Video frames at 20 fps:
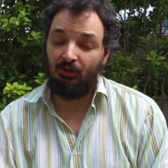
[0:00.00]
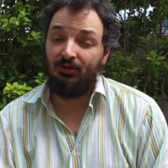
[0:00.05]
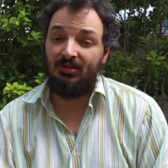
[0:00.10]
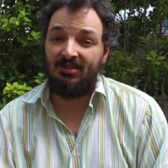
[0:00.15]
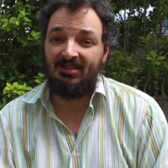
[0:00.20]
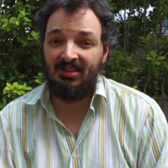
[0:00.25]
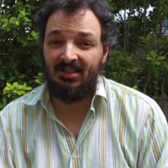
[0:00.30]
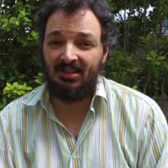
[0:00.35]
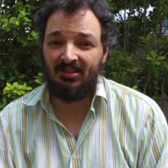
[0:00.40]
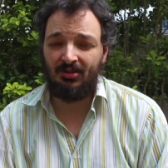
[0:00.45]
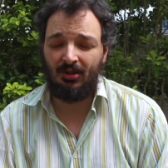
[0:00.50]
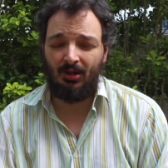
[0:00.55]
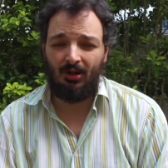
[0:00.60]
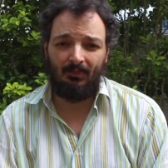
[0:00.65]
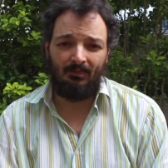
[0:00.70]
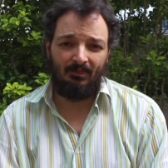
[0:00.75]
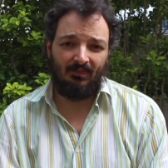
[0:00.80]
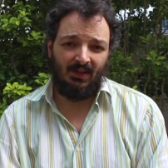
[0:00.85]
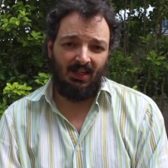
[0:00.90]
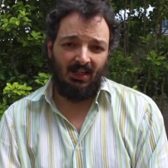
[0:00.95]
C'est des sœurs.
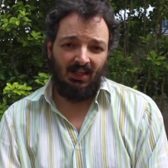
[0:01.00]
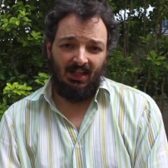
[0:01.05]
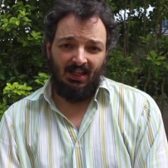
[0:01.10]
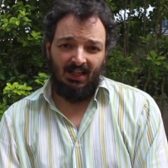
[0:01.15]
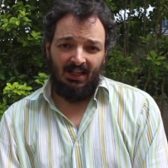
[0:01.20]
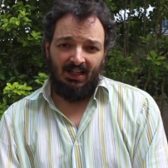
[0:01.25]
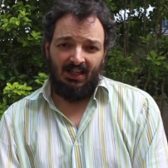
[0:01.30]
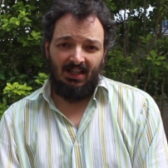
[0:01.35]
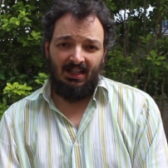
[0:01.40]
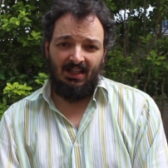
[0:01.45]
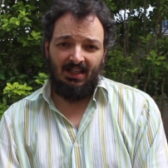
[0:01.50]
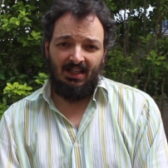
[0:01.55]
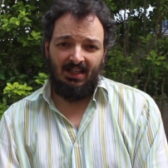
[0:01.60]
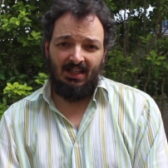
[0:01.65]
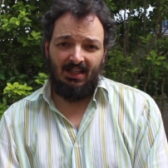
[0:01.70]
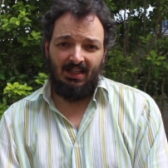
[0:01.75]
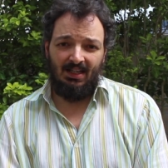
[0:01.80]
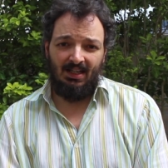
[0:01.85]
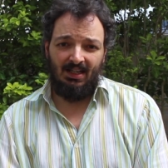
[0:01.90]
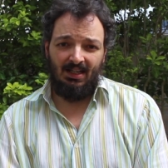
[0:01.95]

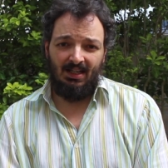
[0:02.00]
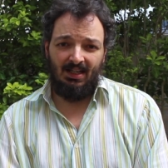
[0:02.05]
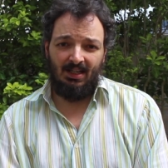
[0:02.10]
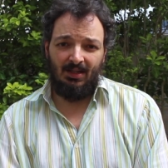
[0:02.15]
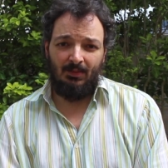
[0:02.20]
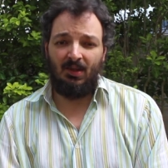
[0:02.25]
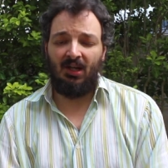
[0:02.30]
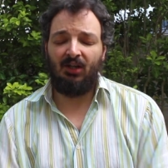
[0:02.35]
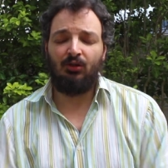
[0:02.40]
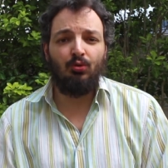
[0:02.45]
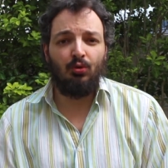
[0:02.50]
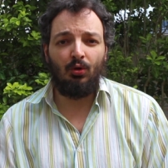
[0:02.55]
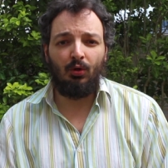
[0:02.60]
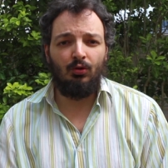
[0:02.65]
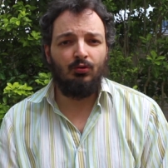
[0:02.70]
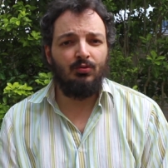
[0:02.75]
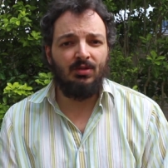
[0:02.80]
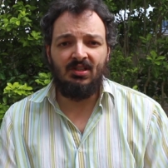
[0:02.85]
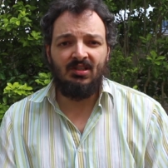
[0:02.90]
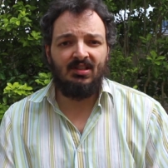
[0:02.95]
Et Mercure,
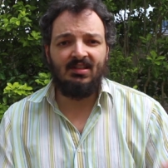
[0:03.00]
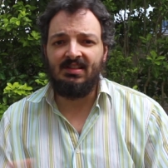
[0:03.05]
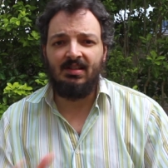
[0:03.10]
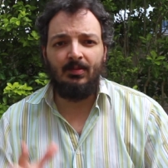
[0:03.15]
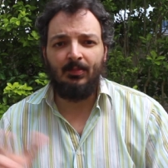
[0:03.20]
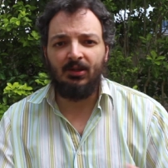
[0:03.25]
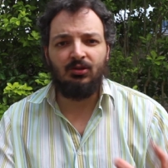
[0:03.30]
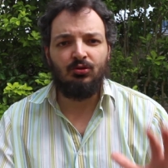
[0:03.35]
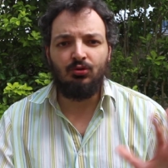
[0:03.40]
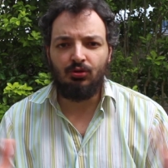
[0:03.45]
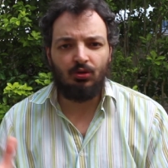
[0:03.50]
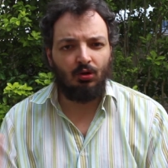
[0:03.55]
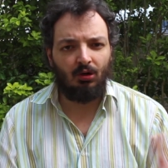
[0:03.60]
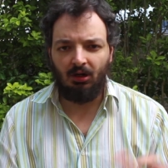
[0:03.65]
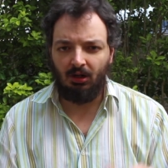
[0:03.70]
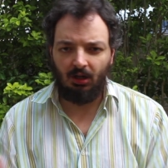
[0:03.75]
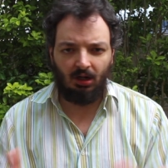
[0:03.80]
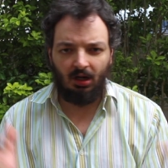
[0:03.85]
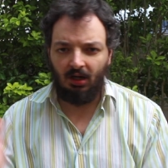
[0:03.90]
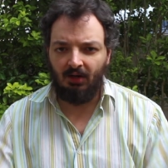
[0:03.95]
lui, c'est pas du genre
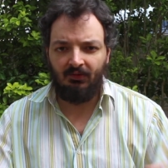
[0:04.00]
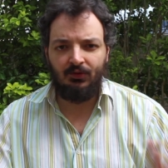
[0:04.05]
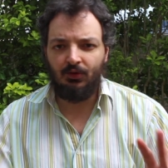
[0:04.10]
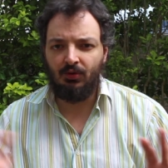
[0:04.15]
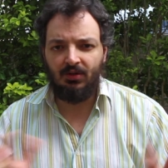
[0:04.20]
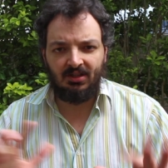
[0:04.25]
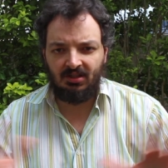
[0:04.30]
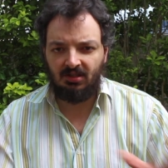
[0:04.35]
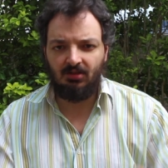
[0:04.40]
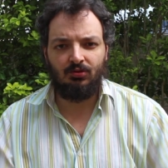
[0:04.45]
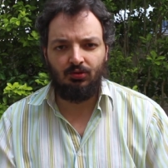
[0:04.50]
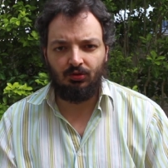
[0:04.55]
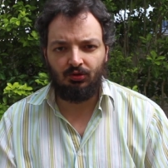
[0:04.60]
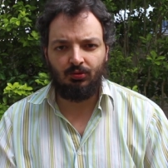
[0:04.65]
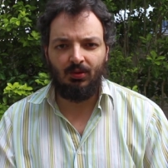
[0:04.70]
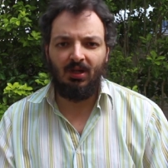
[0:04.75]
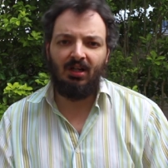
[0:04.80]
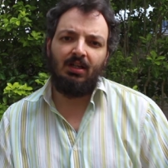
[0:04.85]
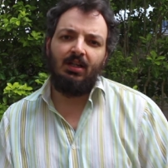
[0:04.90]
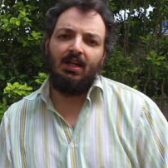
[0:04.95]
à, violer qui que ce
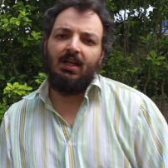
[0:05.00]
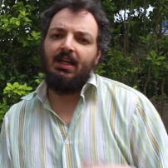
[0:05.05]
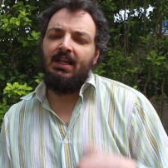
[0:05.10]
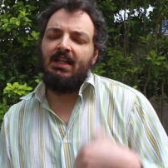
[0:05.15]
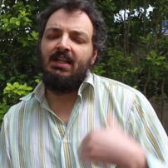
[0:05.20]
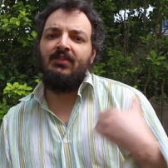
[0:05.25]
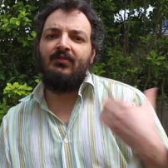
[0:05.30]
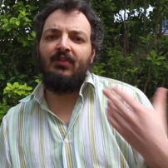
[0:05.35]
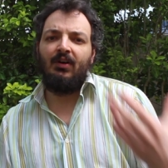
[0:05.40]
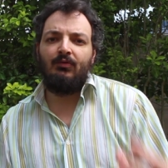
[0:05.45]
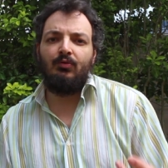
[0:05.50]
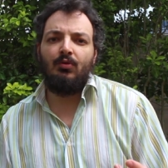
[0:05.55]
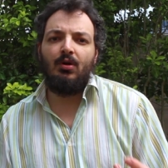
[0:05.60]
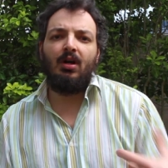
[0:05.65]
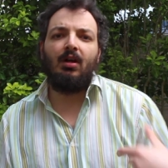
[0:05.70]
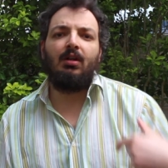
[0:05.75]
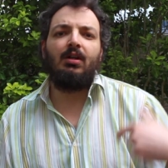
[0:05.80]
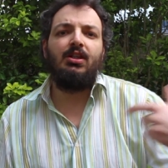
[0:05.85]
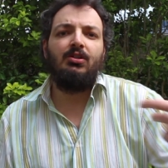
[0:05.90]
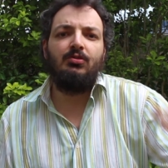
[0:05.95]
soit. Il va
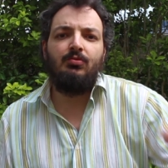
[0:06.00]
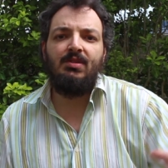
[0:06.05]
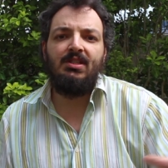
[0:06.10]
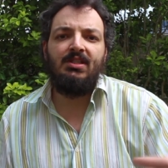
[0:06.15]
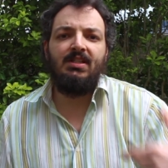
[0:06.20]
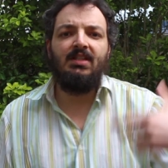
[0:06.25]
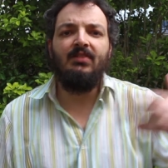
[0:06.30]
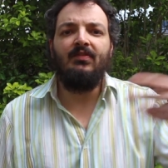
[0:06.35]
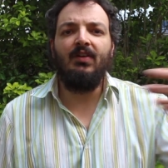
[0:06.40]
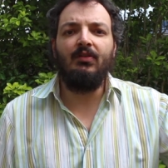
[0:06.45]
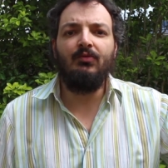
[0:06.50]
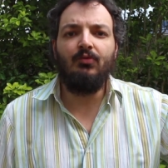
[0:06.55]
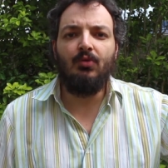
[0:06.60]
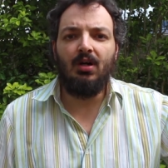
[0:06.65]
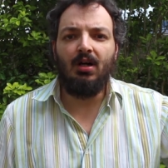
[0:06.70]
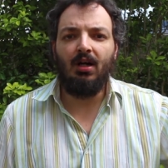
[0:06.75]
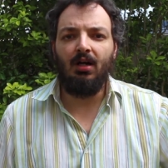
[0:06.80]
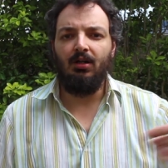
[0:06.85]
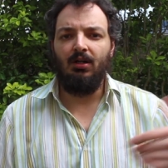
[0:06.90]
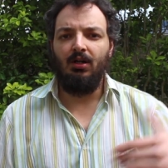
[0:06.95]
voir la nuit, il va
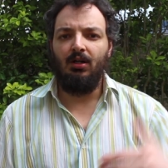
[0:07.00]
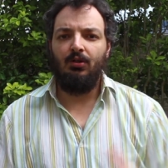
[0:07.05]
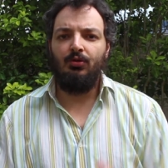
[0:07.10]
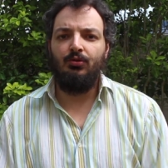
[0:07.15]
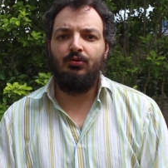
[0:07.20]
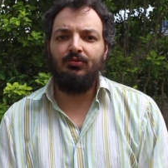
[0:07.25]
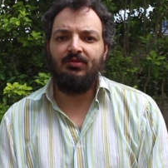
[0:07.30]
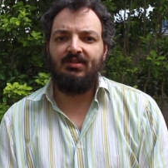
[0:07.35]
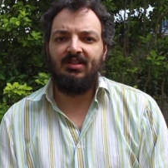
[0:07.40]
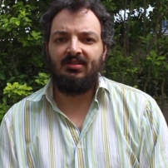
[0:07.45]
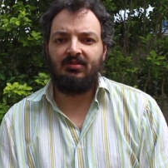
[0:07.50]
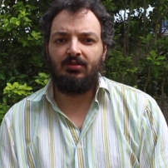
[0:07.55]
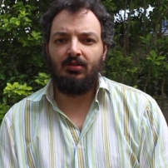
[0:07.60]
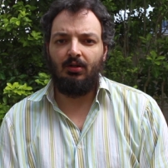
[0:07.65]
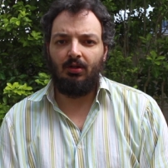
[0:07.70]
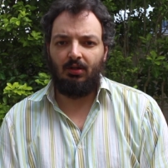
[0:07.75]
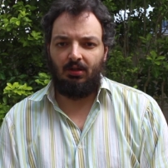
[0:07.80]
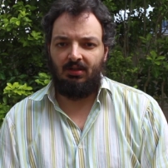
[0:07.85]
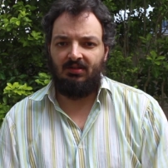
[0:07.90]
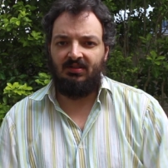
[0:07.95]
voir l'une des
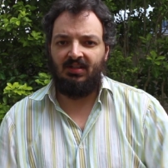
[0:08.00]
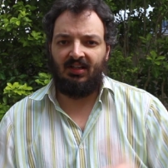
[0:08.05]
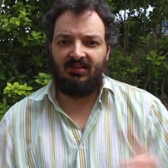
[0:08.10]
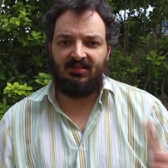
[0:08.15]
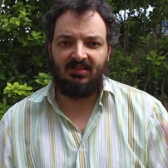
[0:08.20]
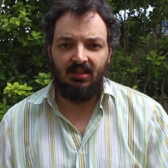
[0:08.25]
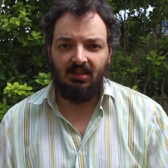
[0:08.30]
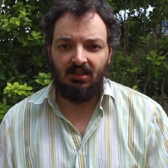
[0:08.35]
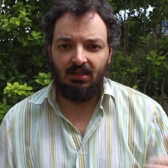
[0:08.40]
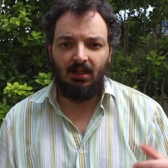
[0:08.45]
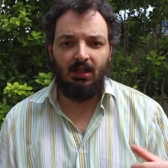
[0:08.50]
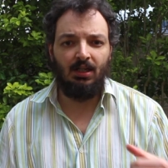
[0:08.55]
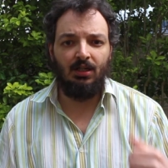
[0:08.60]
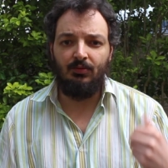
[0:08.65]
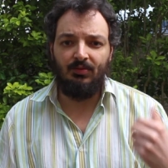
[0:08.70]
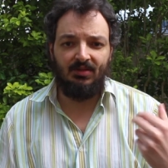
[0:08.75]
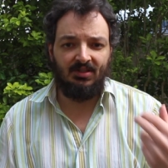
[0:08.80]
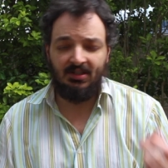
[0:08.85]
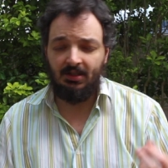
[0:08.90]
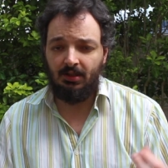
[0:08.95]
sœurs d'Hercé et
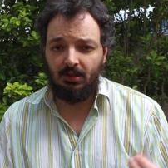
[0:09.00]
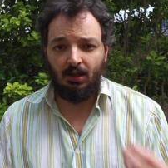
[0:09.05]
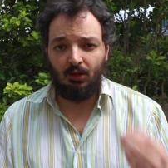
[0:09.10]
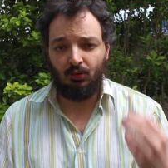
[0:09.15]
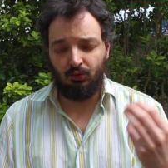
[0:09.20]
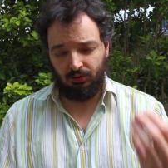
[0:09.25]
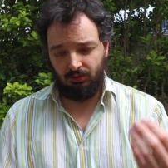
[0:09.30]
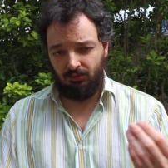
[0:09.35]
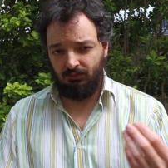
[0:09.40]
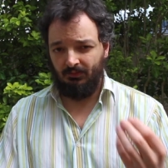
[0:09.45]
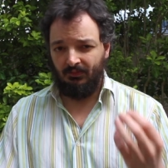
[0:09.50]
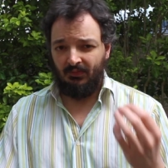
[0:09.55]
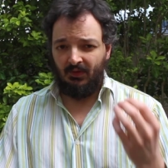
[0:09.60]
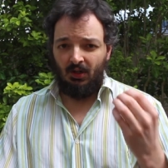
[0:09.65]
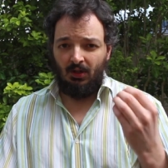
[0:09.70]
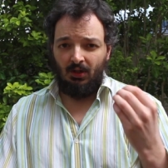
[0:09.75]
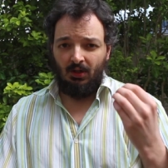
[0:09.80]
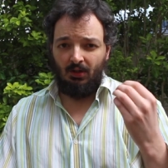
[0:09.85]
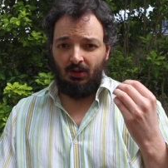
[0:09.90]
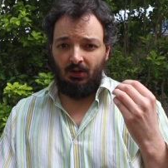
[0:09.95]
il lui dit écoute,
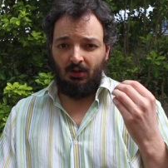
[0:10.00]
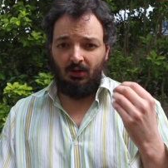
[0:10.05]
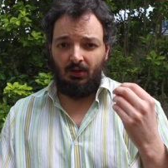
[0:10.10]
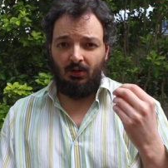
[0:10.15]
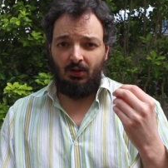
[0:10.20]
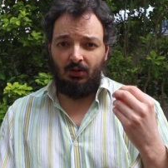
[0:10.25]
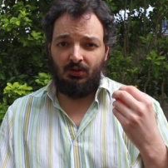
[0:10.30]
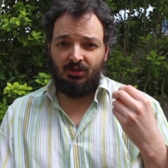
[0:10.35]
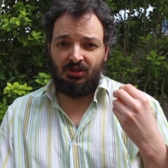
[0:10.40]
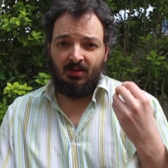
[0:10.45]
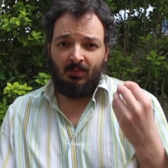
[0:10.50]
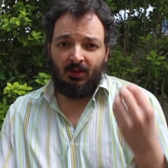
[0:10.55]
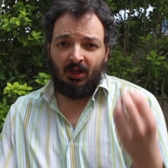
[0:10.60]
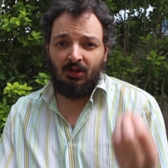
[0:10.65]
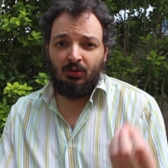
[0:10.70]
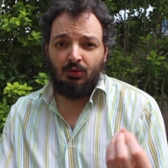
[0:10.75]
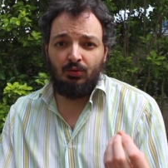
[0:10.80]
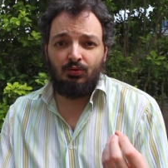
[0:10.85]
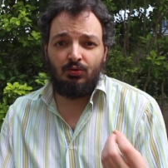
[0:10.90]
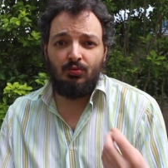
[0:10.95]
euh, j'aimerais
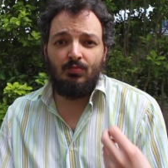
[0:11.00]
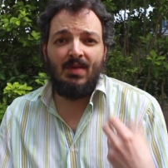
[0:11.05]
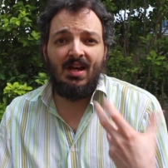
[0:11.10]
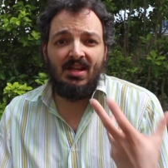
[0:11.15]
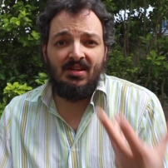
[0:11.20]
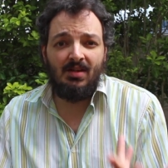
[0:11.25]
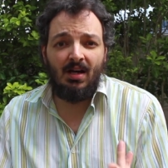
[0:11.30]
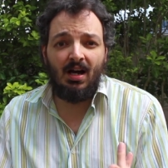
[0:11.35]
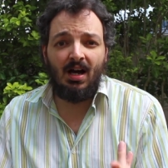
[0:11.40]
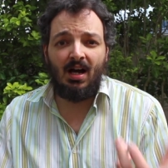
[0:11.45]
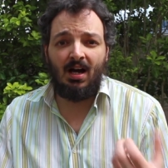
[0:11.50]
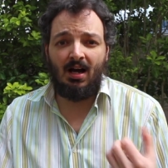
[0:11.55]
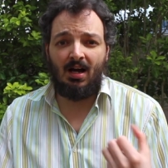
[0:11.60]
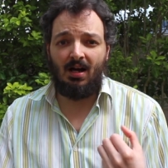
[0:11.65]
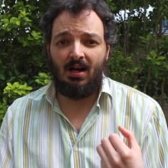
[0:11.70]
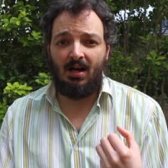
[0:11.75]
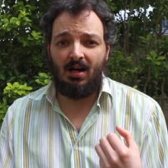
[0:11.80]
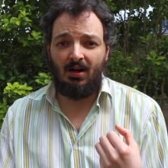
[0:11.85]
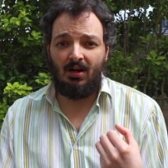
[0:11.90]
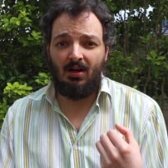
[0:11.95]
que tu m'aides
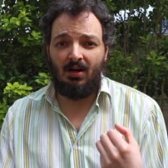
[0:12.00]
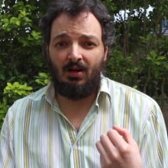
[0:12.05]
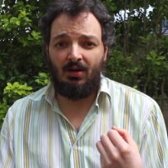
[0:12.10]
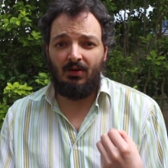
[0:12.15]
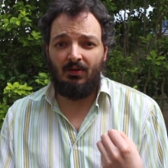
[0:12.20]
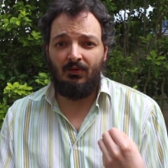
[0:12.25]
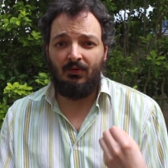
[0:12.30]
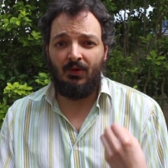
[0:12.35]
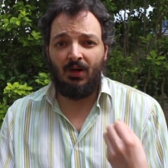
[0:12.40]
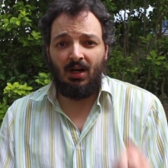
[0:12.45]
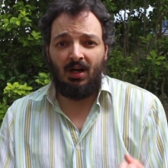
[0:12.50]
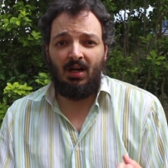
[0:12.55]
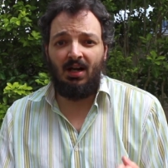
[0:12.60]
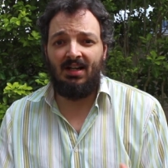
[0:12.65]
à voilà